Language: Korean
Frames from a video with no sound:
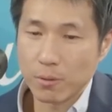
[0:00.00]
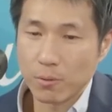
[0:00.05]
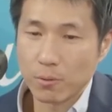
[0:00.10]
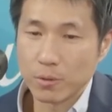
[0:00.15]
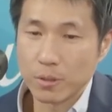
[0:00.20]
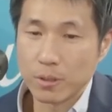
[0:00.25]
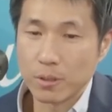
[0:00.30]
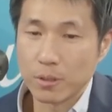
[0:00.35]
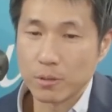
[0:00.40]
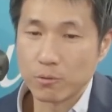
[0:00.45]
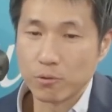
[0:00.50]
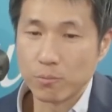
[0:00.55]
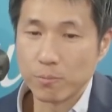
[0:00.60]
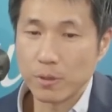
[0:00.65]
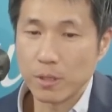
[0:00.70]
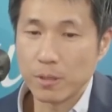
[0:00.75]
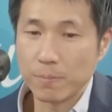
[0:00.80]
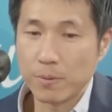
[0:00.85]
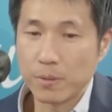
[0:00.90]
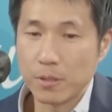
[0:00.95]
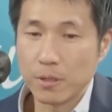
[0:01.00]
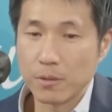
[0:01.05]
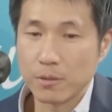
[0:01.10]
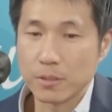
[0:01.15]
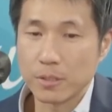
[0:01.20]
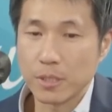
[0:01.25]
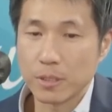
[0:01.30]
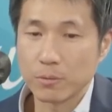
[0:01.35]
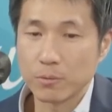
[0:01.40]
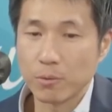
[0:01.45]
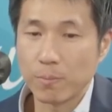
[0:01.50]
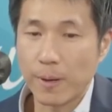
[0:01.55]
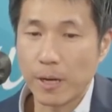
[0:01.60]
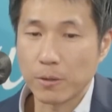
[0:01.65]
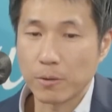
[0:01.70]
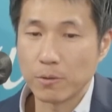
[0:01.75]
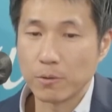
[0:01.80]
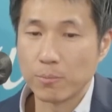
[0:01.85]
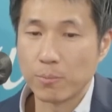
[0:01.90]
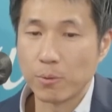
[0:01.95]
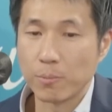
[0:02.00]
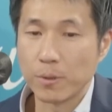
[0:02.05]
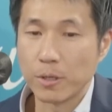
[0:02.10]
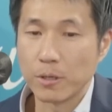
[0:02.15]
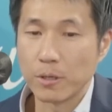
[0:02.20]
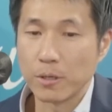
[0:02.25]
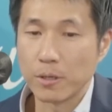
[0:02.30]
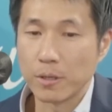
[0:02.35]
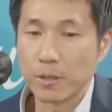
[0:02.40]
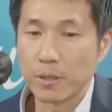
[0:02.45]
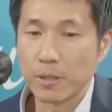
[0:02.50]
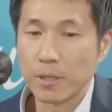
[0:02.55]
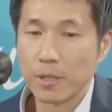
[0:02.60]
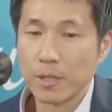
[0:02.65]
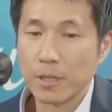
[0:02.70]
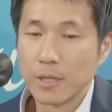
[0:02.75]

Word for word: 오늘 국민의힘 비대위원장도 발언을 보면